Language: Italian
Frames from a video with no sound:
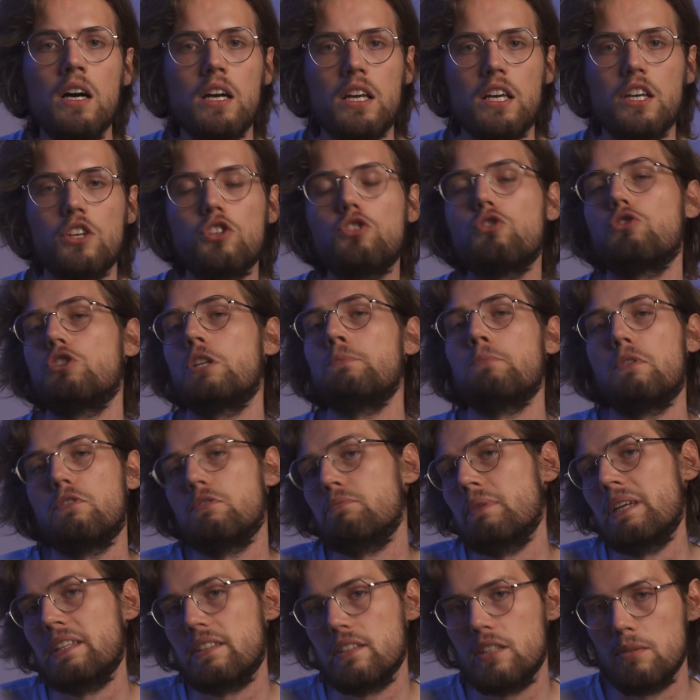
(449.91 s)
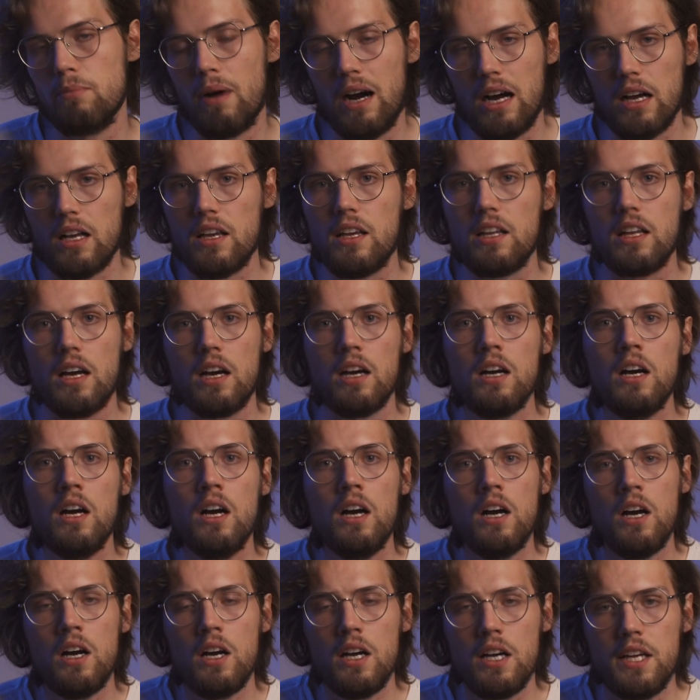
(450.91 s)
che sono i movimenti di macchina
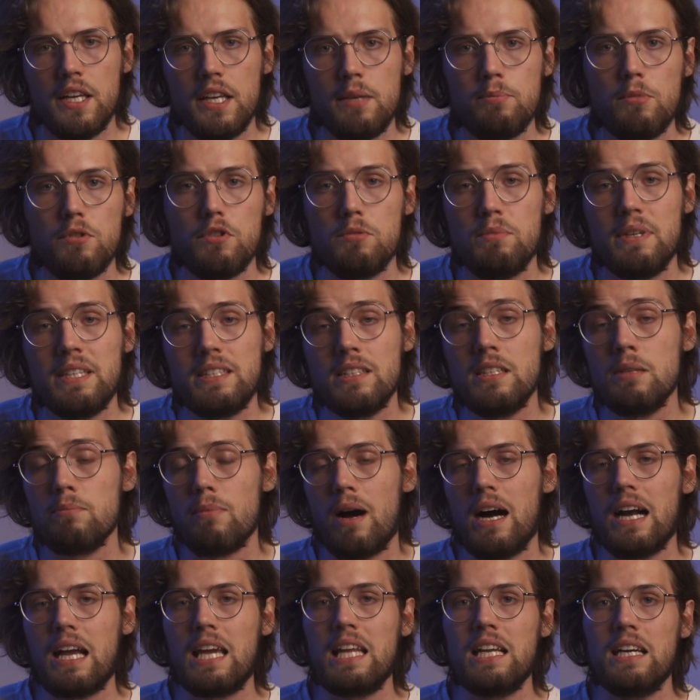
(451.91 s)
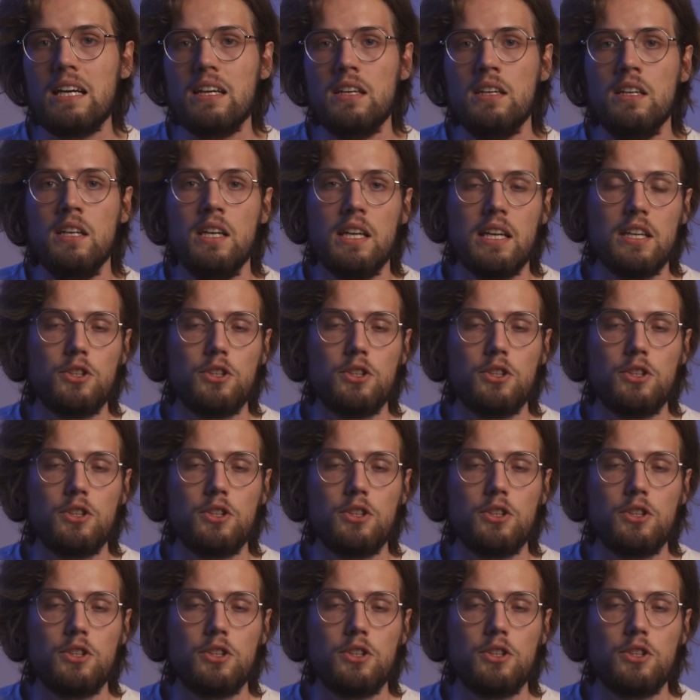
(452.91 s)
i movimenti di macchina